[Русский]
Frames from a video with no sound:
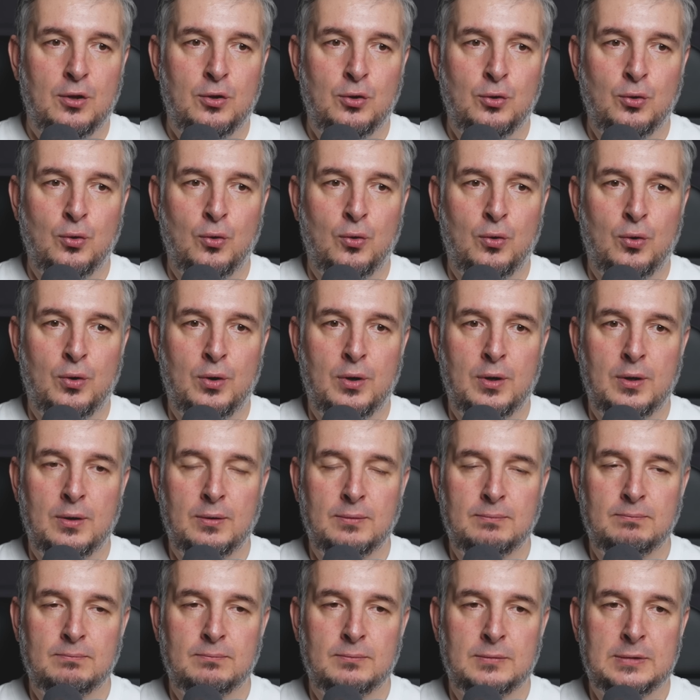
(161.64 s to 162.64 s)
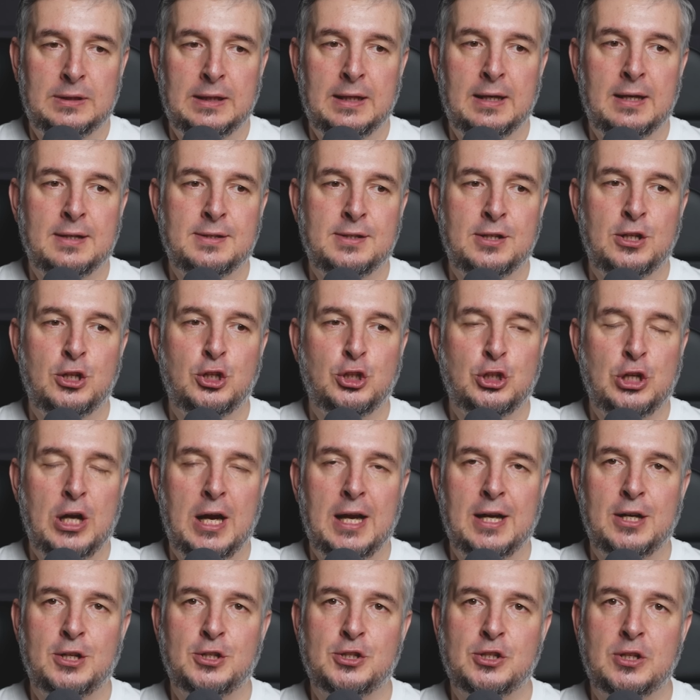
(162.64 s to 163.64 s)
но ты
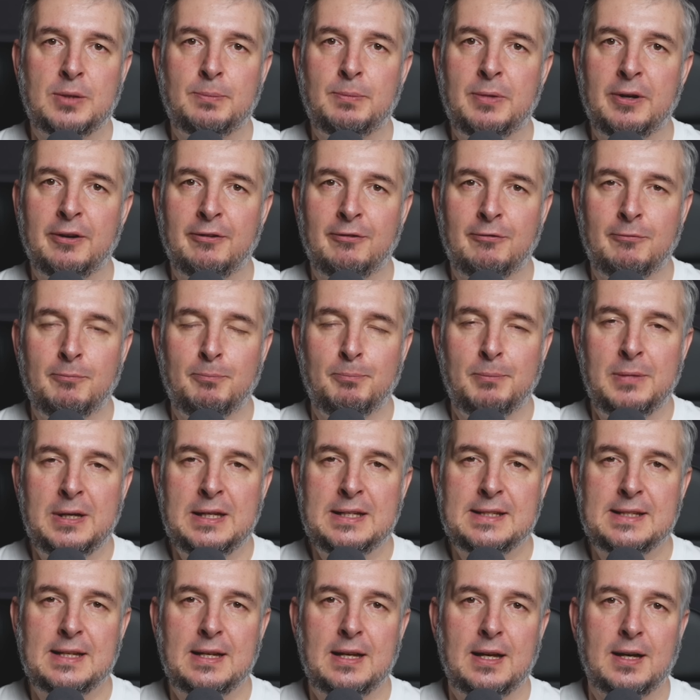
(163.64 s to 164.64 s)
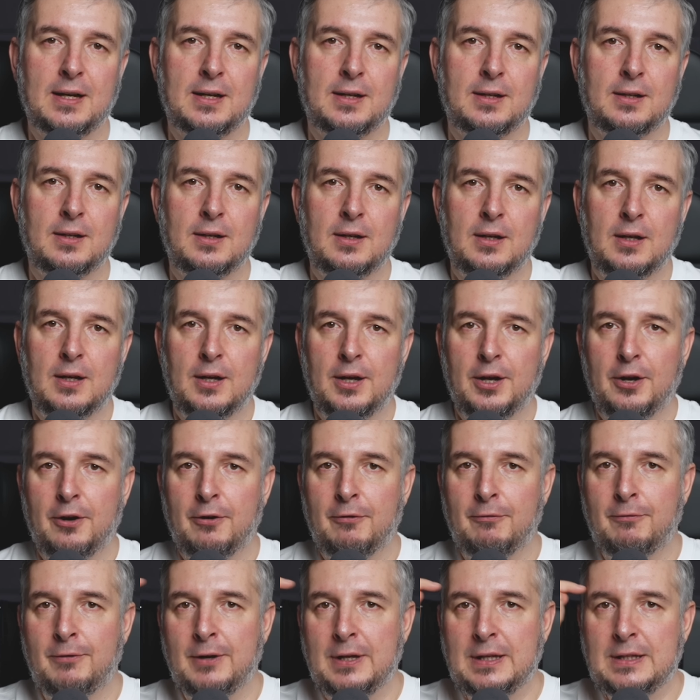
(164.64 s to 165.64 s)
разрешаешь себе в мыслях,
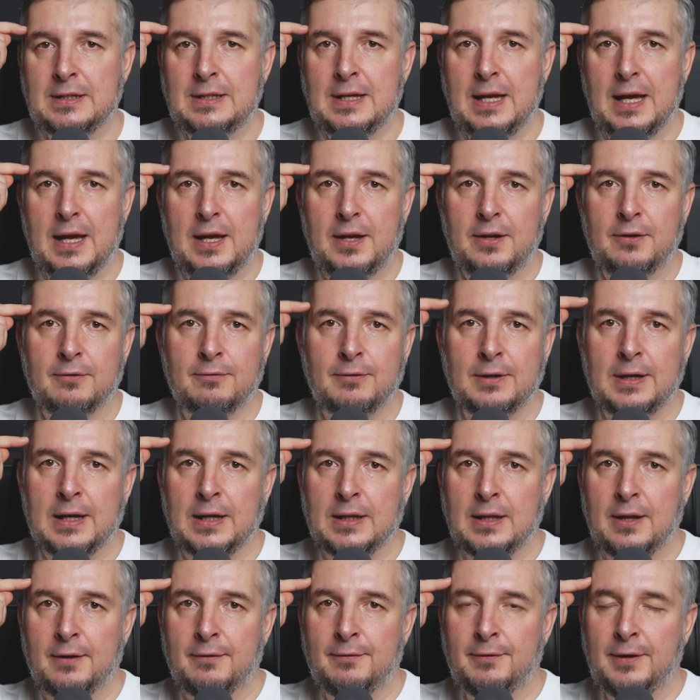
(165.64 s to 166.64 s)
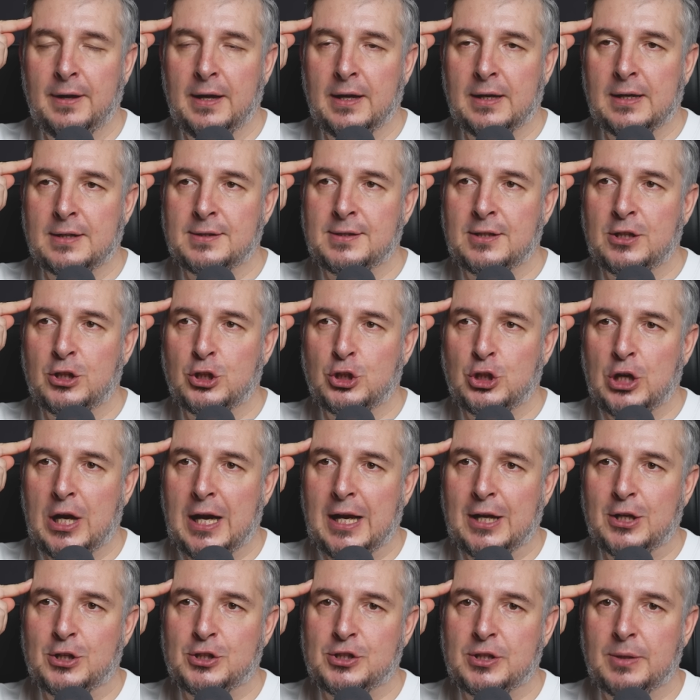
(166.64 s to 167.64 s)
в идее, в голове,
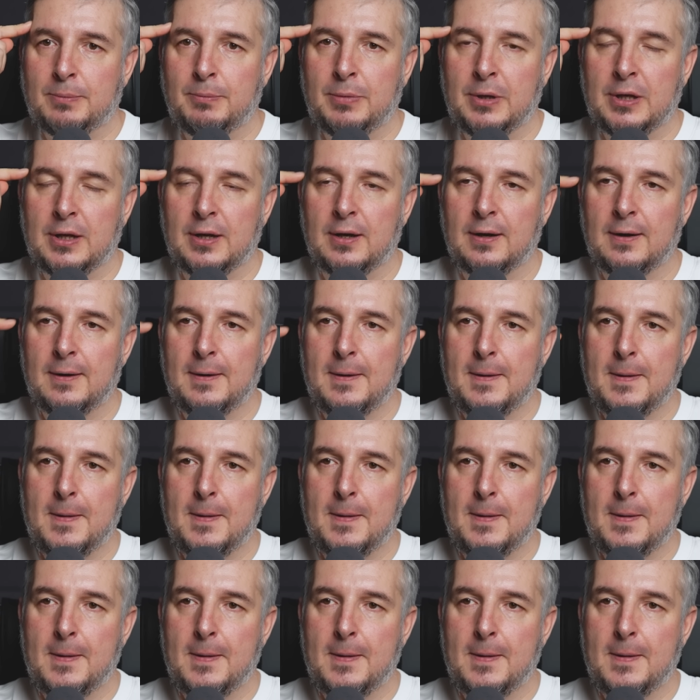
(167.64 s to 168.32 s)
разрешаешь себе